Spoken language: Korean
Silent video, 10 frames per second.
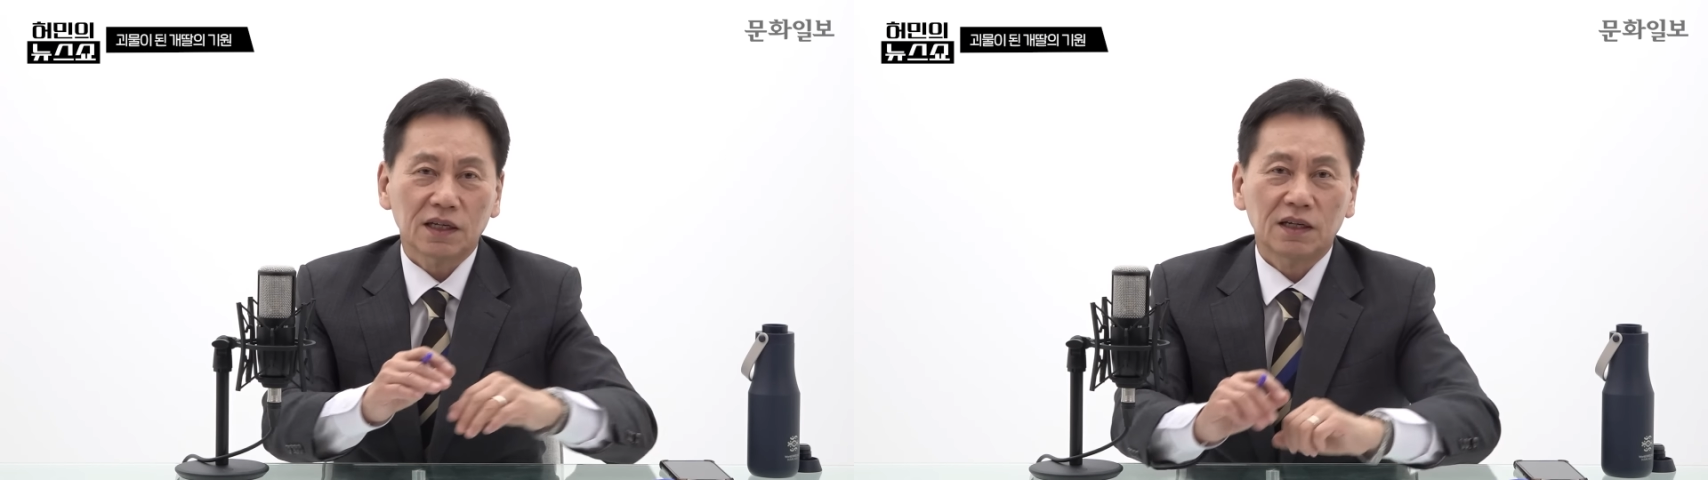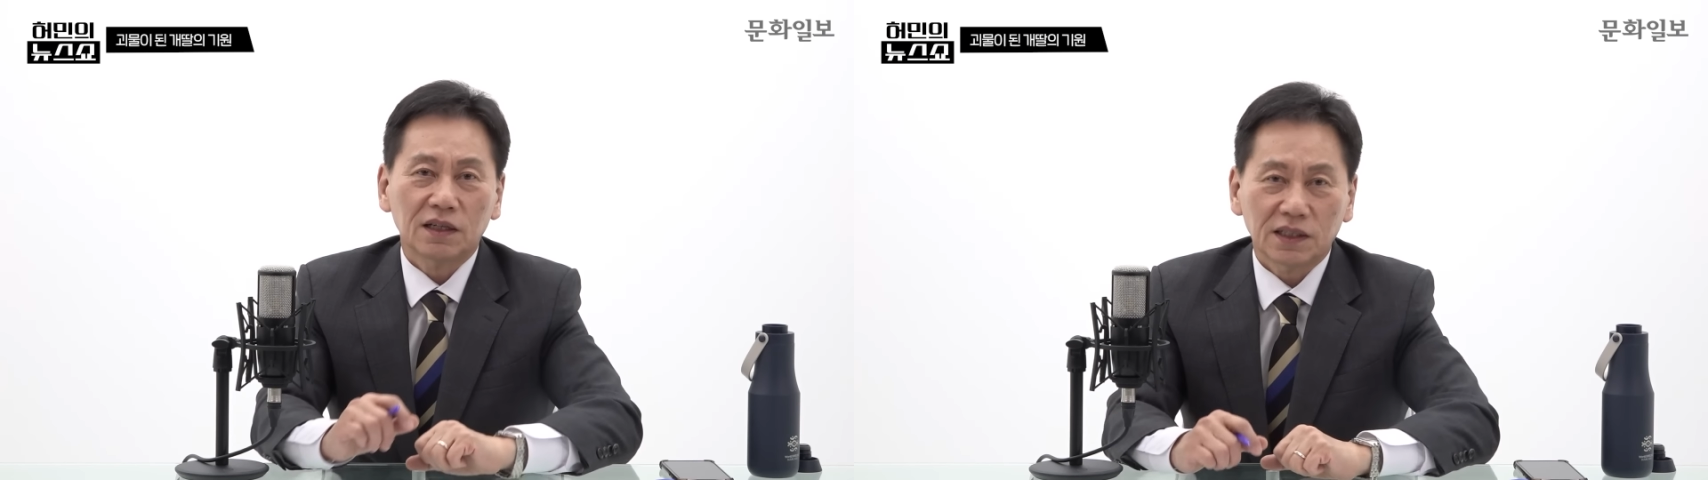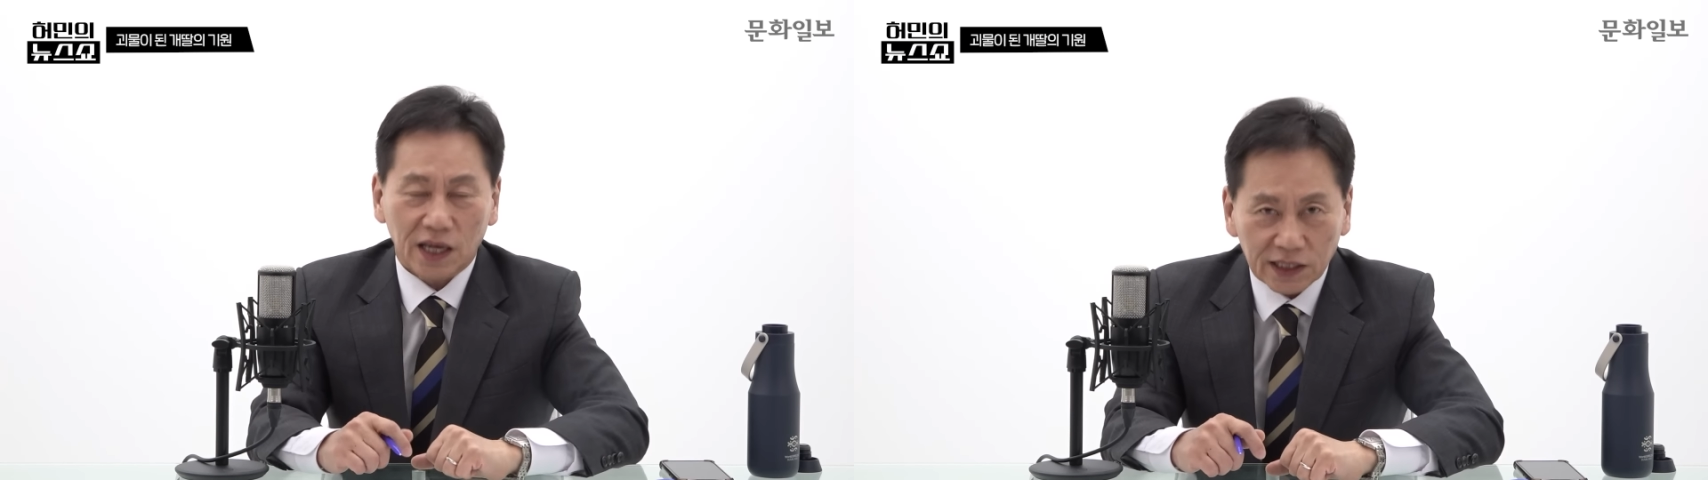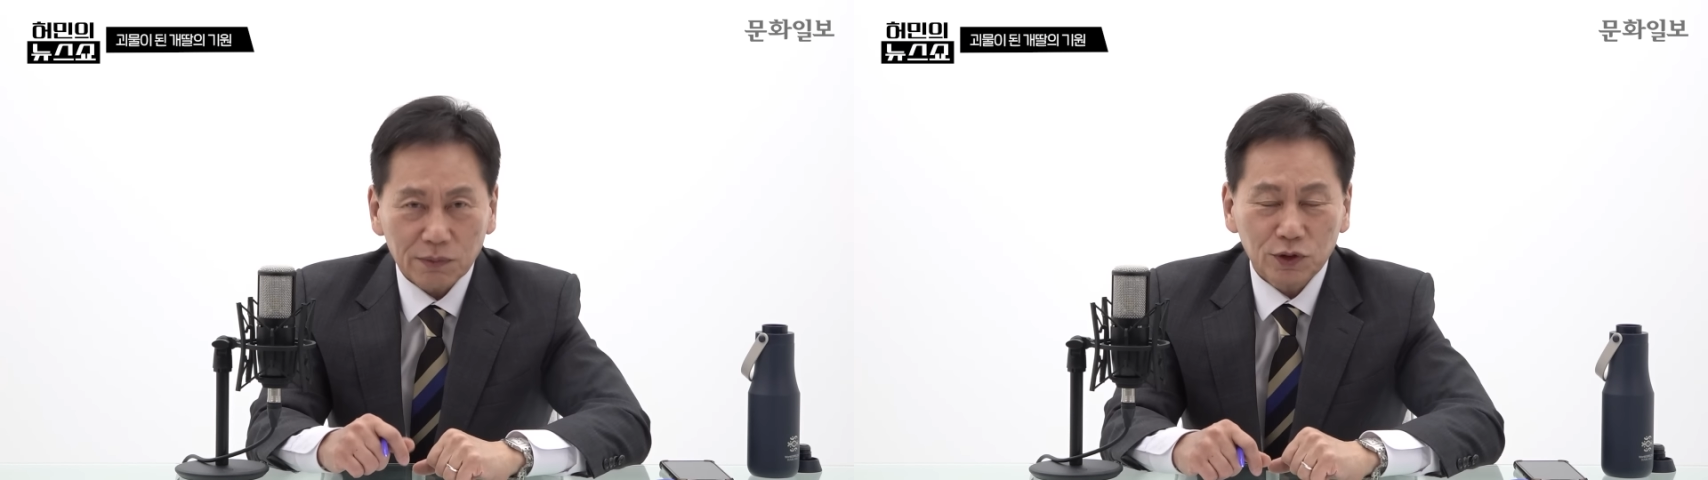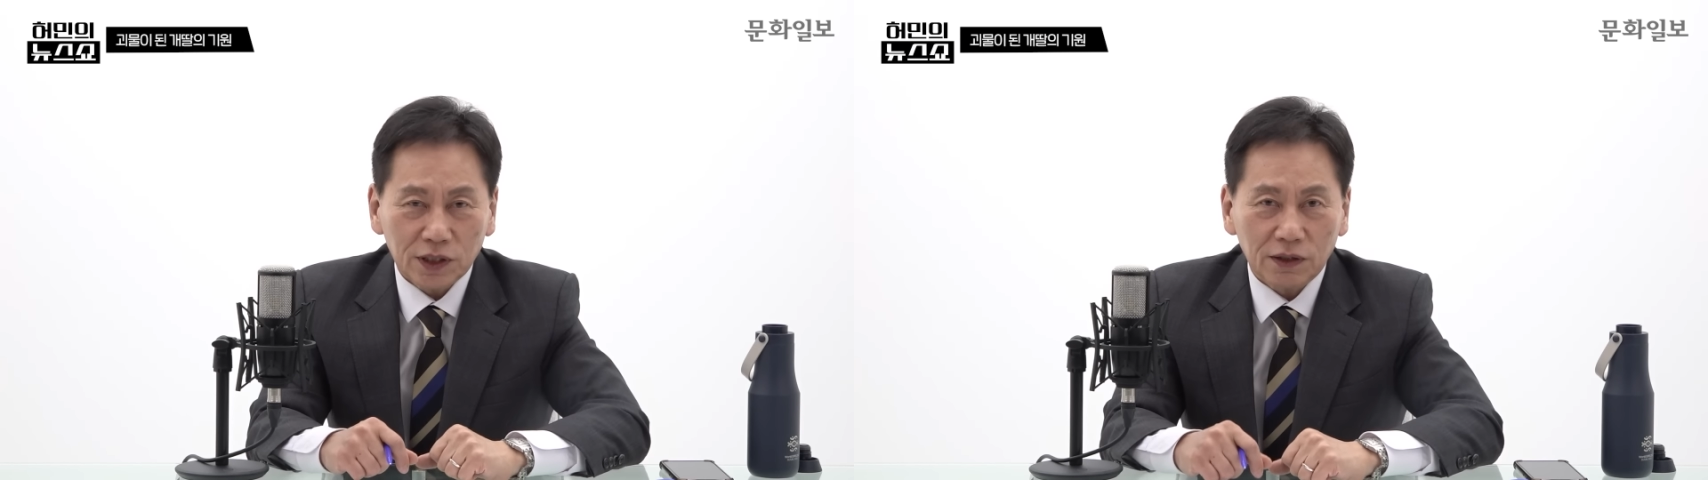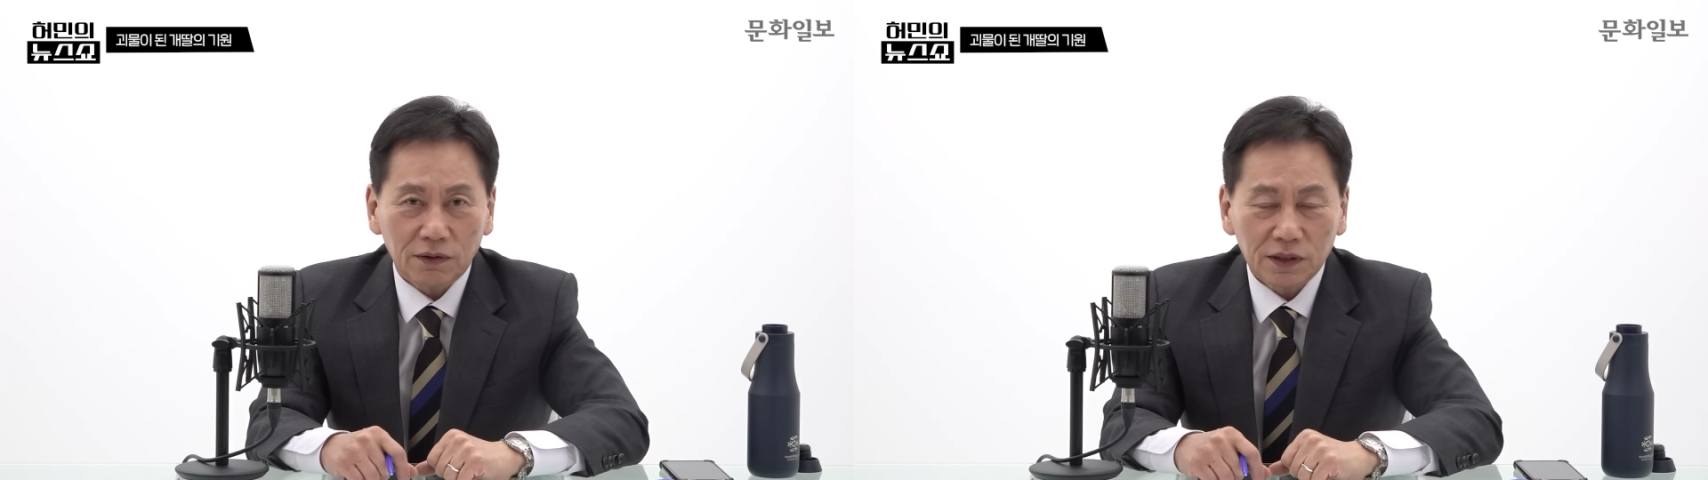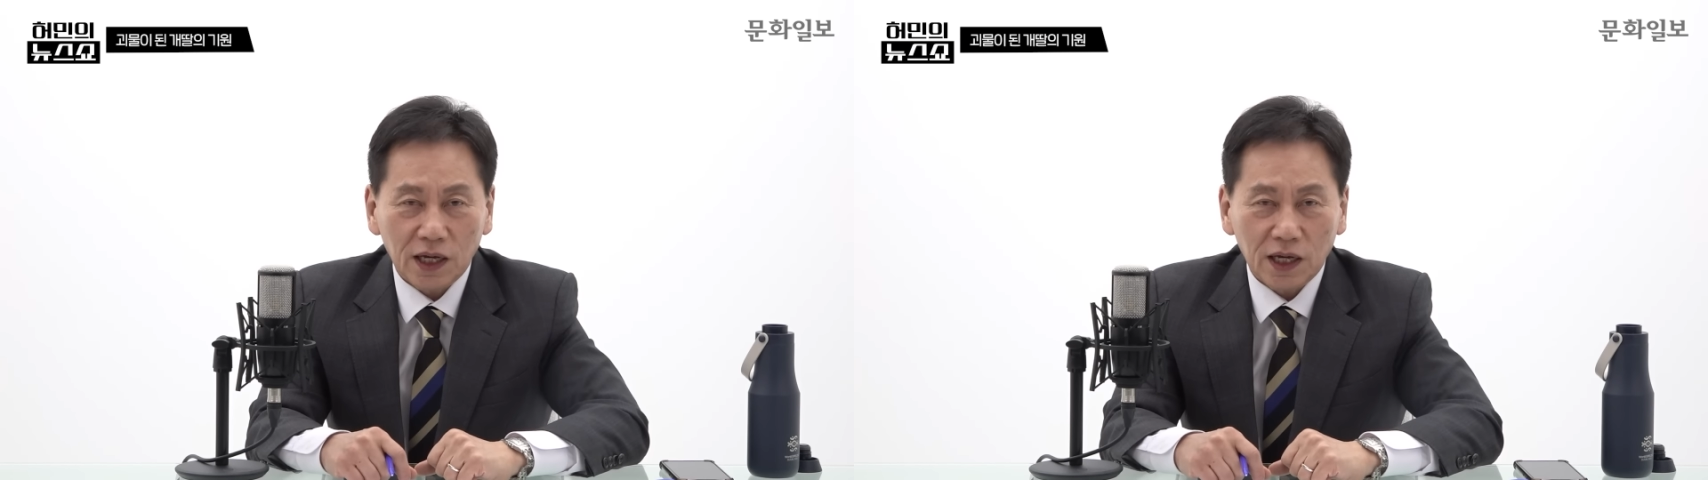게 대깨문이에요.